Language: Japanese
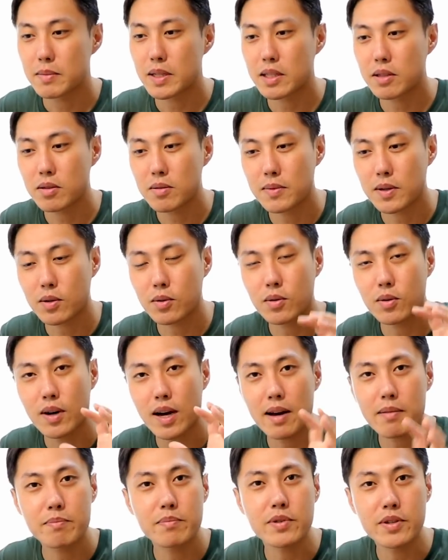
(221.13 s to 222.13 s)
まあ、例えばこ
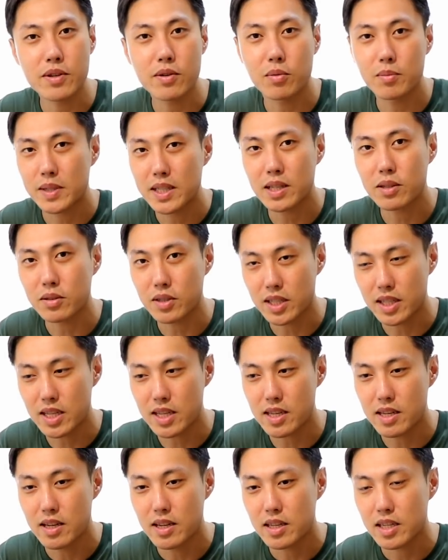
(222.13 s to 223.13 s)
のアプリを見たとき
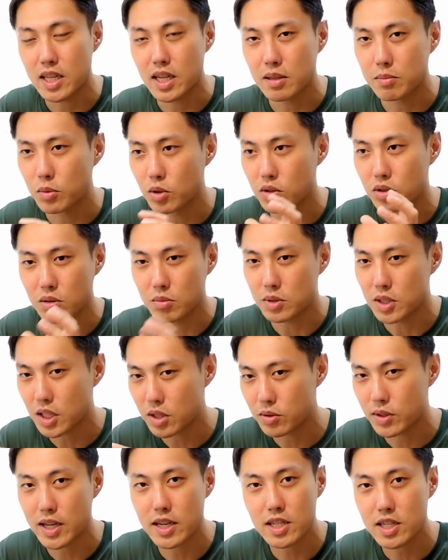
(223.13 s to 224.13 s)
に、いや、もっと無
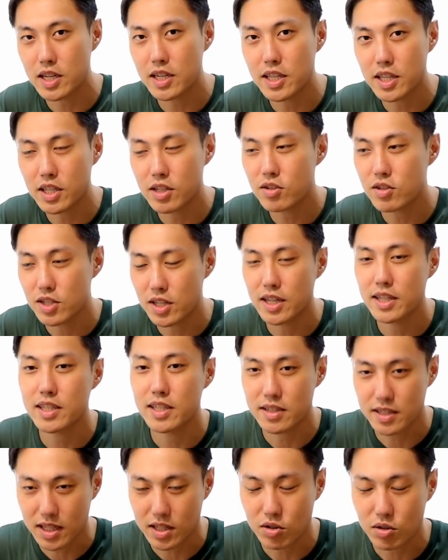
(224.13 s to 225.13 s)
駄を断捨離できるんじゃな
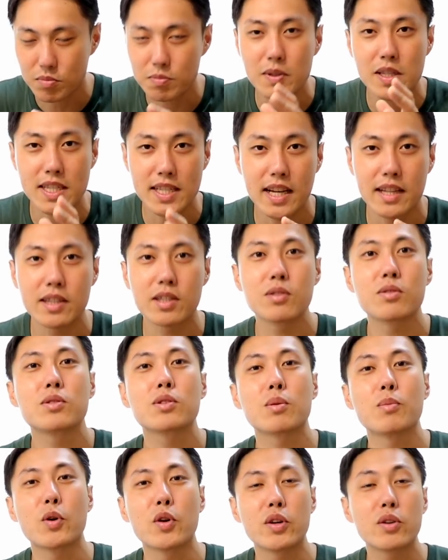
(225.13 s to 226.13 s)
いですか、ショッピーさんってい
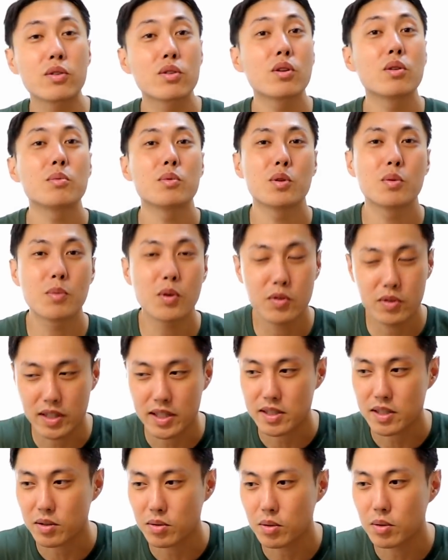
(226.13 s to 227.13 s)
う人もいると思う
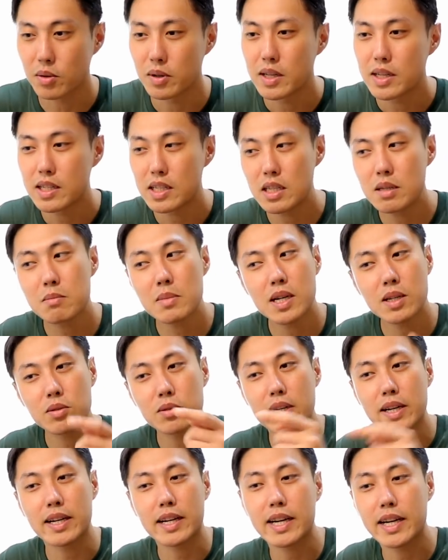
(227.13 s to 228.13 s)
んですけど、今
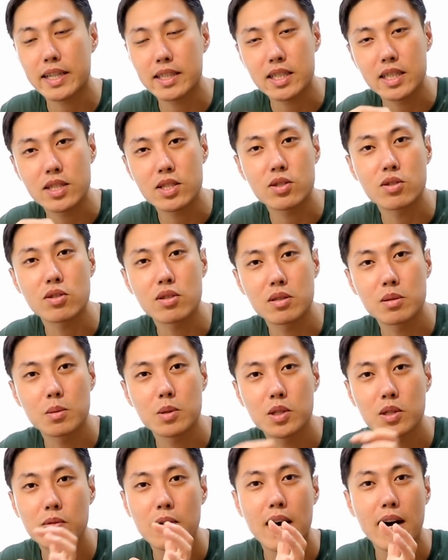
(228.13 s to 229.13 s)
の段階で必要
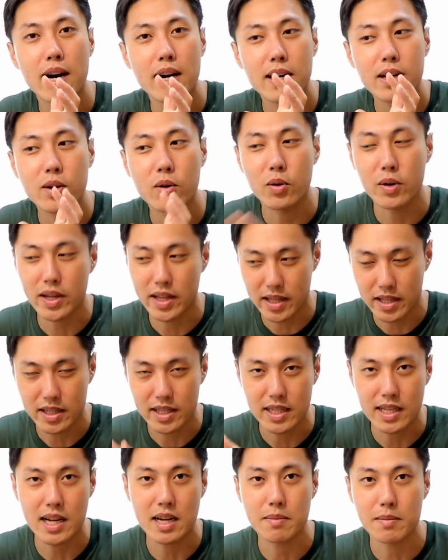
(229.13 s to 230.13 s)
なものはこれ
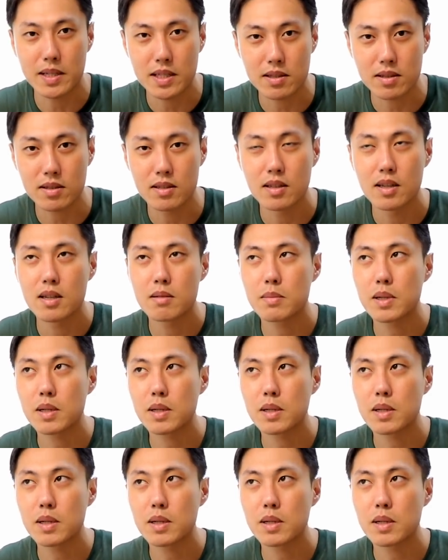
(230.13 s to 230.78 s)
になります。